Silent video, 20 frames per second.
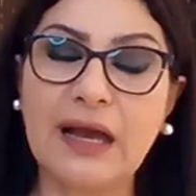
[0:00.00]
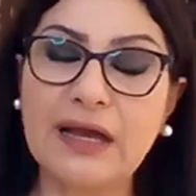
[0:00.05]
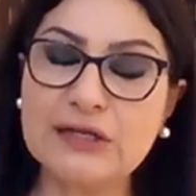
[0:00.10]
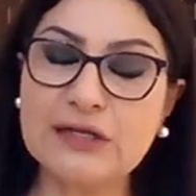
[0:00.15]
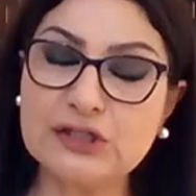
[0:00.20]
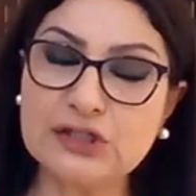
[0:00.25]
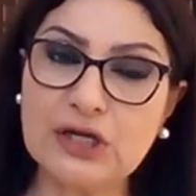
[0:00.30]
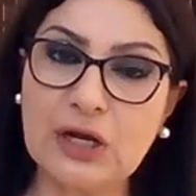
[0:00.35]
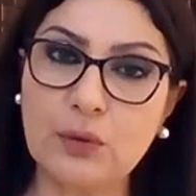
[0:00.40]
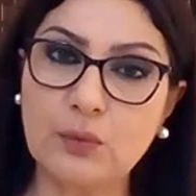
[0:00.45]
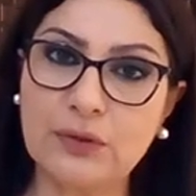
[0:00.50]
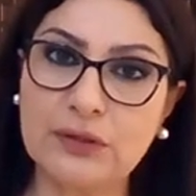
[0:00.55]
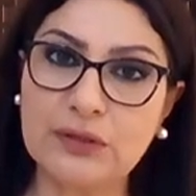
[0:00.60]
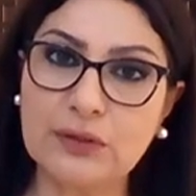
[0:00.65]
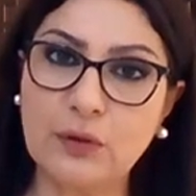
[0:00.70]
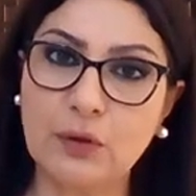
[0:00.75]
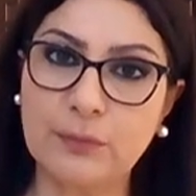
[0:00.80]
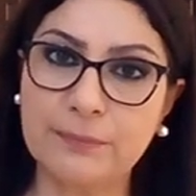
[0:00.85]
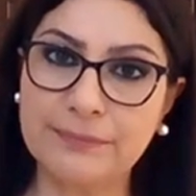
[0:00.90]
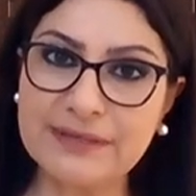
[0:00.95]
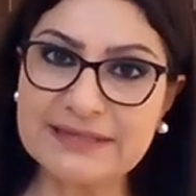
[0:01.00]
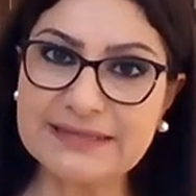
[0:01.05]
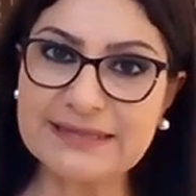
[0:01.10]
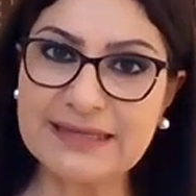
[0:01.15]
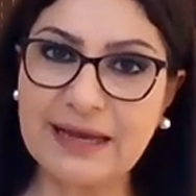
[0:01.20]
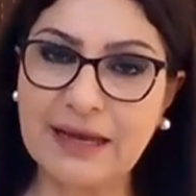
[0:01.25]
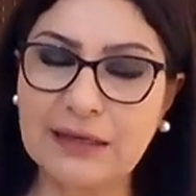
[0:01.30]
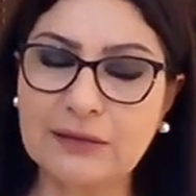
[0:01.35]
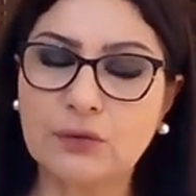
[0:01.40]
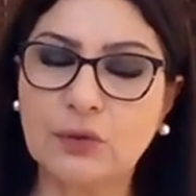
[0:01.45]
الجو اليوم
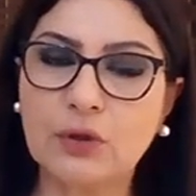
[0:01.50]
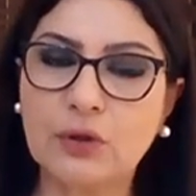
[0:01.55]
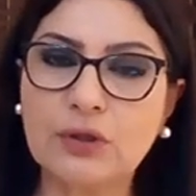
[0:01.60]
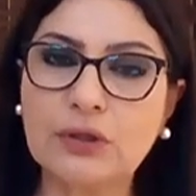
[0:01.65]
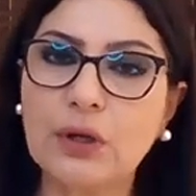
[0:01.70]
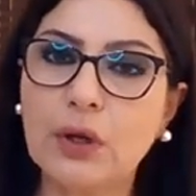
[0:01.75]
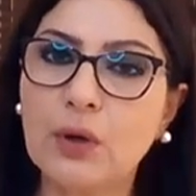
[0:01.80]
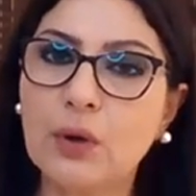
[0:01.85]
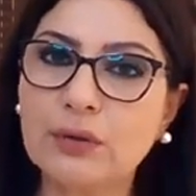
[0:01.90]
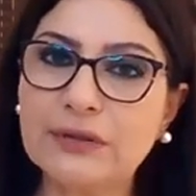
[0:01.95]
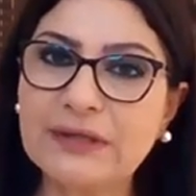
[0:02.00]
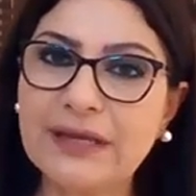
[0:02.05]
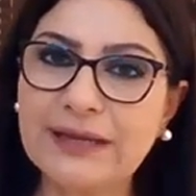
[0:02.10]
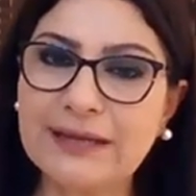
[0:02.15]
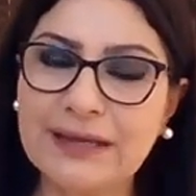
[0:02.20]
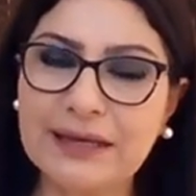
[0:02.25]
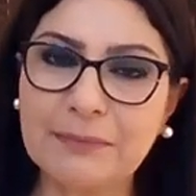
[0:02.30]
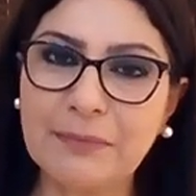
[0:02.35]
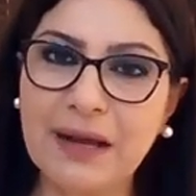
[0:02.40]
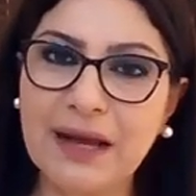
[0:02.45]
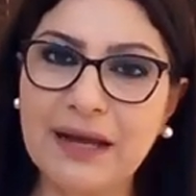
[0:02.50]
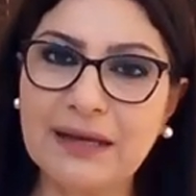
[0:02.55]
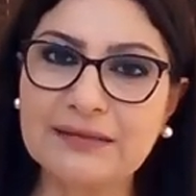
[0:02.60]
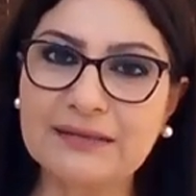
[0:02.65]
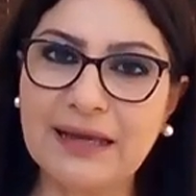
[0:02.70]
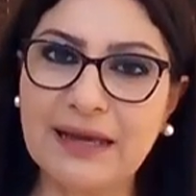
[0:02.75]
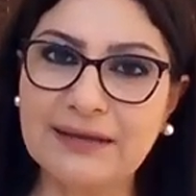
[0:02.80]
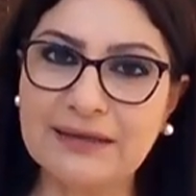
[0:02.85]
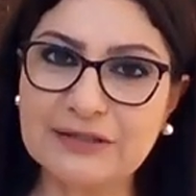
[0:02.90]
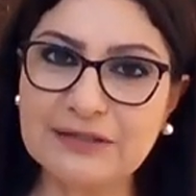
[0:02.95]
بيساعدكم هنالك بعض
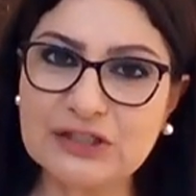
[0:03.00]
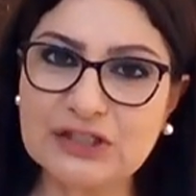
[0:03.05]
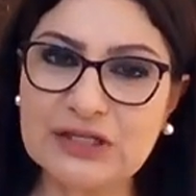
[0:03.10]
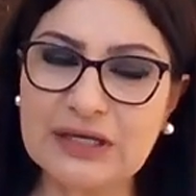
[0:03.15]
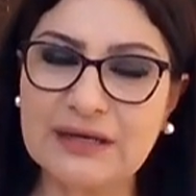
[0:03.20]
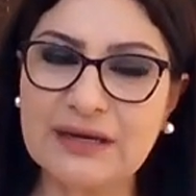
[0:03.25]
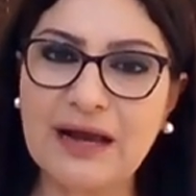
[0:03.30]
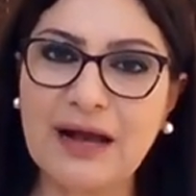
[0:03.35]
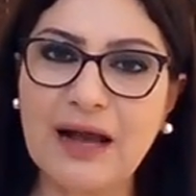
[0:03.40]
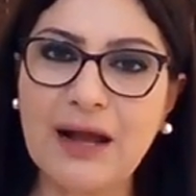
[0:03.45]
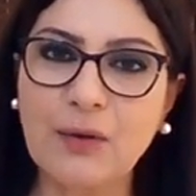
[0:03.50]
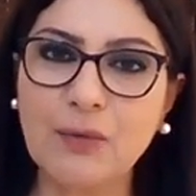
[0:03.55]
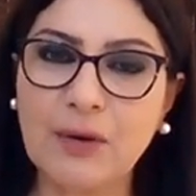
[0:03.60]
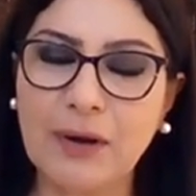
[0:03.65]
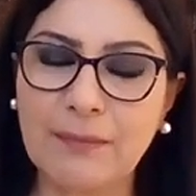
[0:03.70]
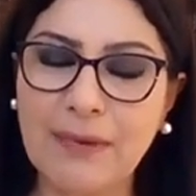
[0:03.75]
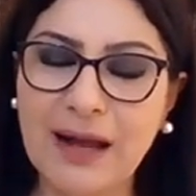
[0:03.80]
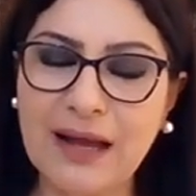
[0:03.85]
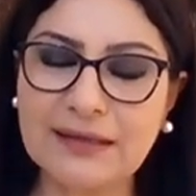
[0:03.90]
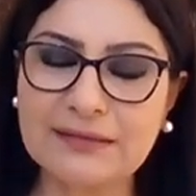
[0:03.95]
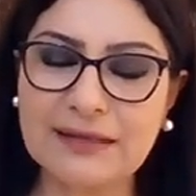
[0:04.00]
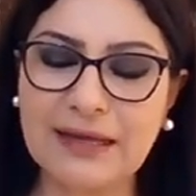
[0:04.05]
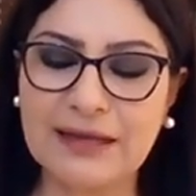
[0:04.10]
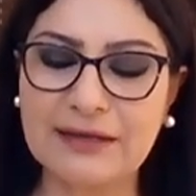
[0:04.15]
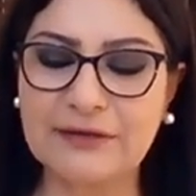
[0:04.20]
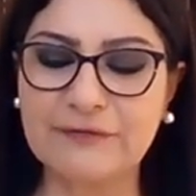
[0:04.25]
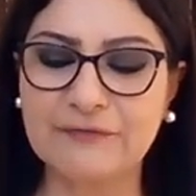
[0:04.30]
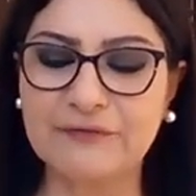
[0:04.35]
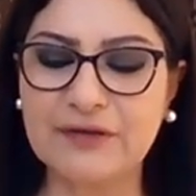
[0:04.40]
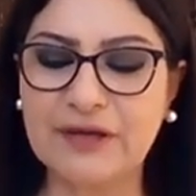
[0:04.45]
الانشراح وبعض
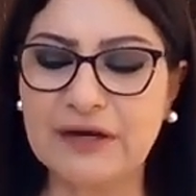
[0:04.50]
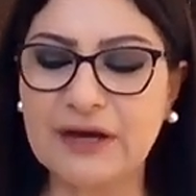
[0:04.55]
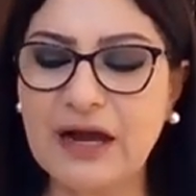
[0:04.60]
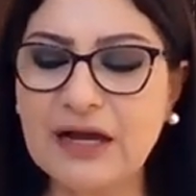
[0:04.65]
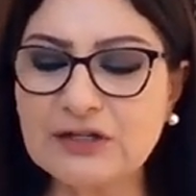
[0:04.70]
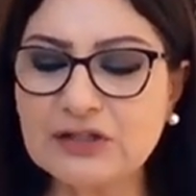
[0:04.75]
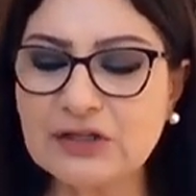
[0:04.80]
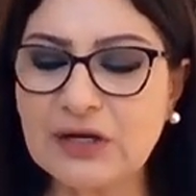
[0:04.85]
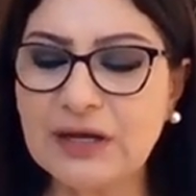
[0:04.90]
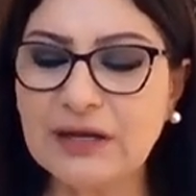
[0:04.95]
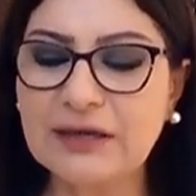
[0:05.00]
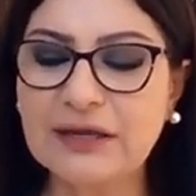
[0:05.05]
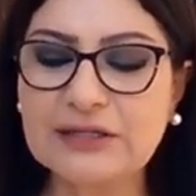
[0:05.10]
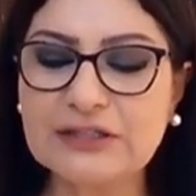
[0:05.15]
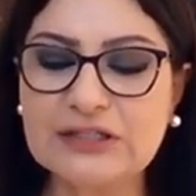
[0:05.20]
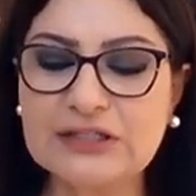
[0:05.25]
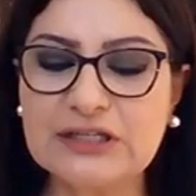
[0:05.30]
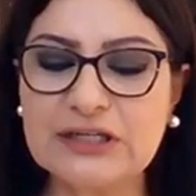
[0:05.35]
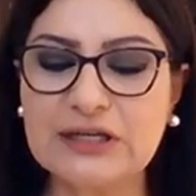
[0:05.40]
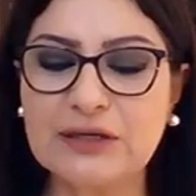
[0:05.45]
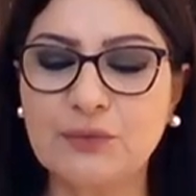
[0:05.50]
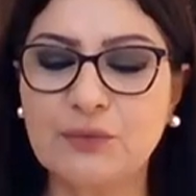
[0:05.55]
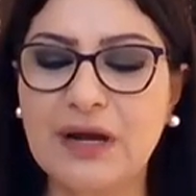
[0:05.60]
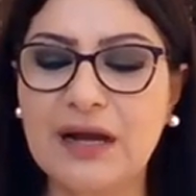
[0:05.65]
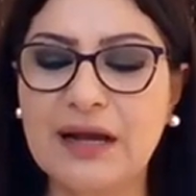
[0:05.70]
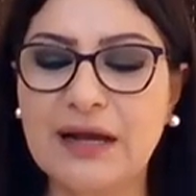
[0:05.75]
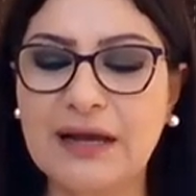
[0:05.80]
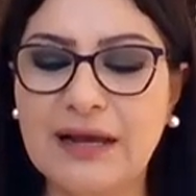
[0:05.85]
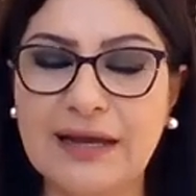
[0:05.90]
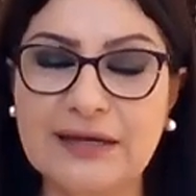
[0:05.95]
الانفراج كل شيء
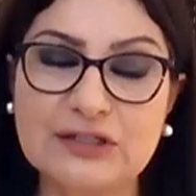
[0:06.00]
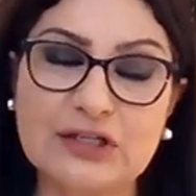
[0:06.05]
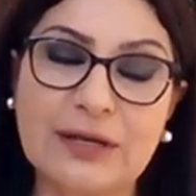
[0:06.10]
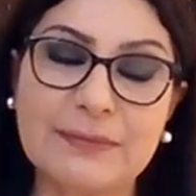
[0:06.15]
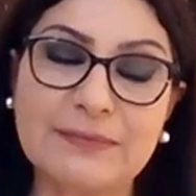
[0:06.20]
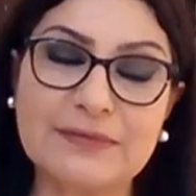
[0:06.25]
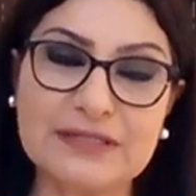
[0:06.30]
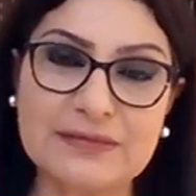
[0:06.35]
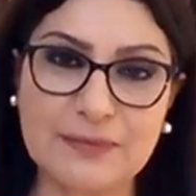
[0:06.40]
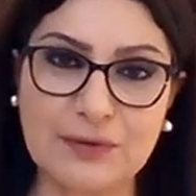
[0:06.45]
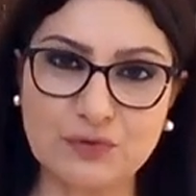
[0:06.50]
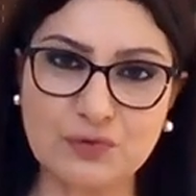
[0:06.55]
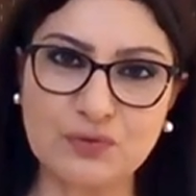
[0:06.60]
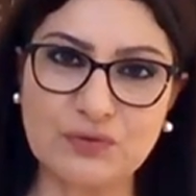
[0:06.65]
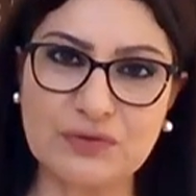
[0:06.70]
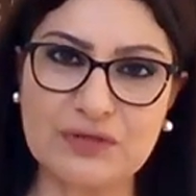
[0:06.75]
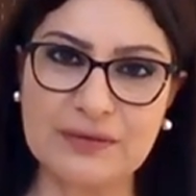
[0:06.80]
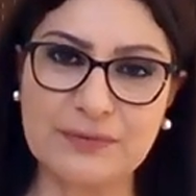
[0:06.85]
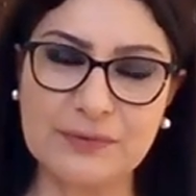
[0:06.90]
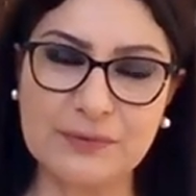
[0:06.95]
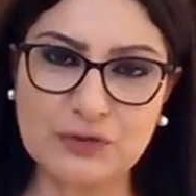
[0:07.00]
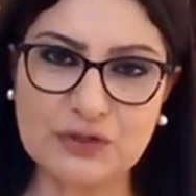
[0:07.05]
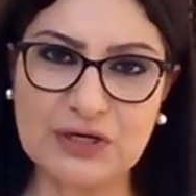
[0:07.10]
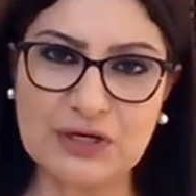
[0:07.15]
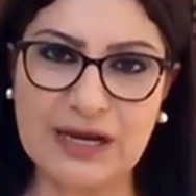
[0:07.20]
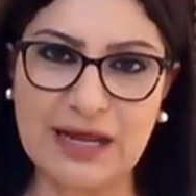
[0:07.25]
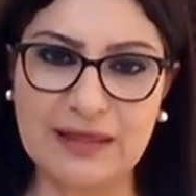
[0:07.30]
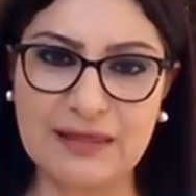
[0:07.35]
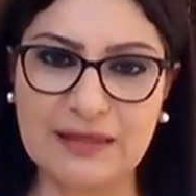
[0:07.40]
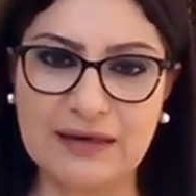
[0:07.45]
والشمس موجوده ببرج
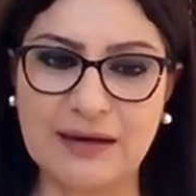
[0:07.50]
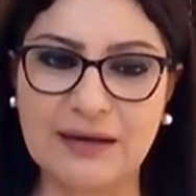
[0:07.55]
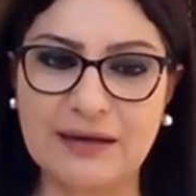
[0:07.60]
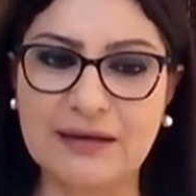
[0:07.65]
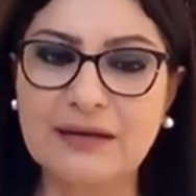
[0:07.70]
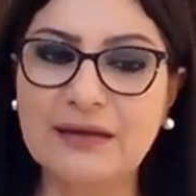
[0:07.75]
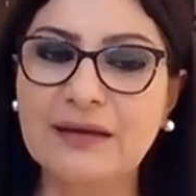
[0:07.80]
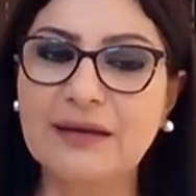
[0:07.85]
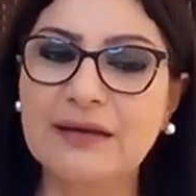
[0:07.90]
العذراء